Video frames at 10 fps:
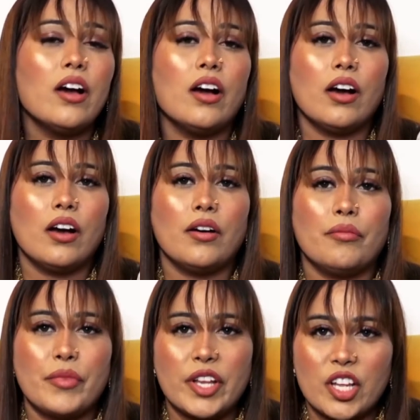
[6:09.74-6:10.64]
आ,
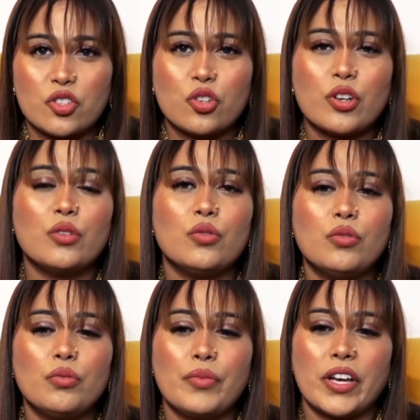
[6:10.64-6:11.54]
मैं नेचुरल
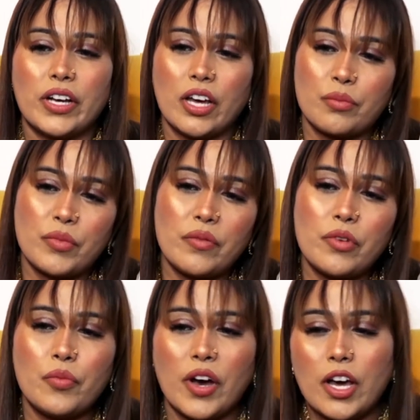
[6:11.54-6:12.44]
हूँ मैं घर में
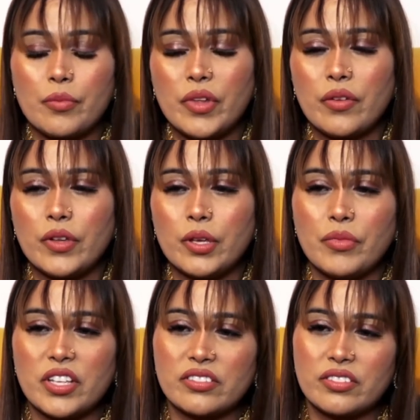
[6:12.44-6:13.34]
भी बाहर में भी
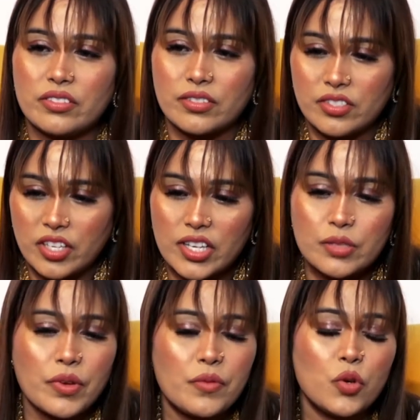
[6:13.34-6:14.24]
मैं
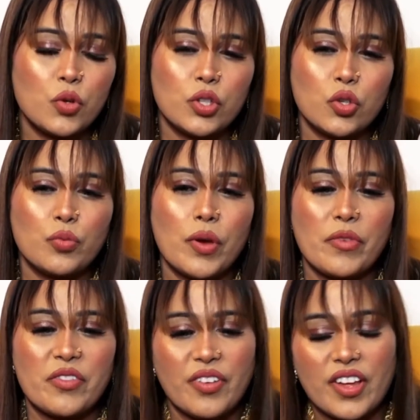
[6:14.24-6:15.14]
स्टेज पे भी होती हूँ मैं
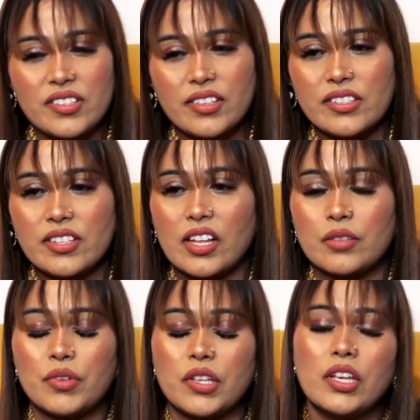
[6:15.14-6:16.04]
अपने फैंस के
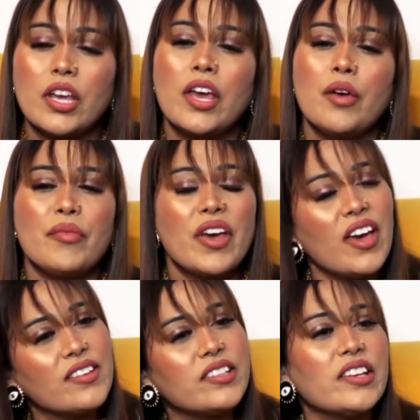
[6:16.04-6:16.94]
साथ भी मैं
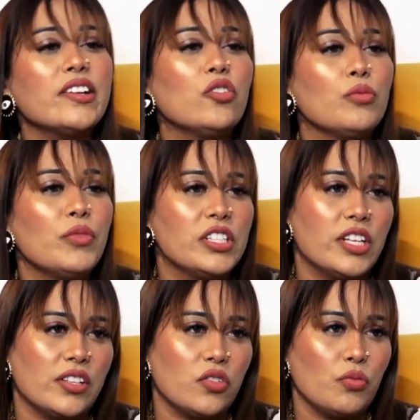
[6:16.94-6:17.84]
ऐसे ही घुल मिल
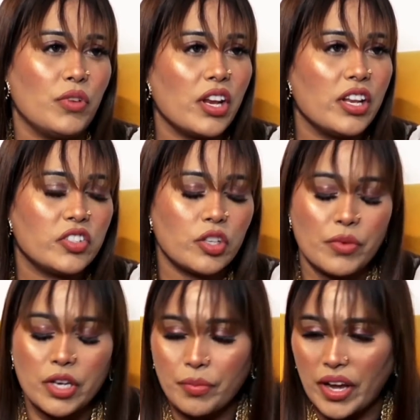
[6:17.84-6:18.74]
जाती हूँ मेरा नेचर
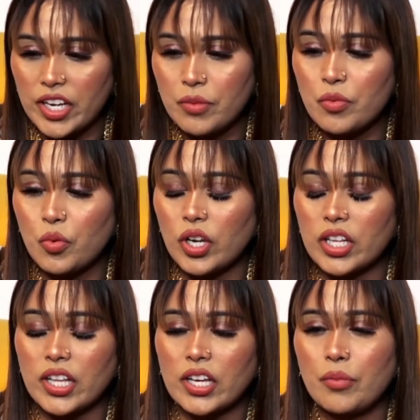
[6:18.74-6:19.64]
मैंने बाई मैंने भी बोला
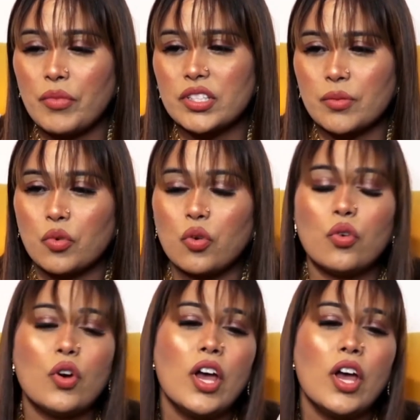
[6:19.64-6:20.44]
था कि मैं सबको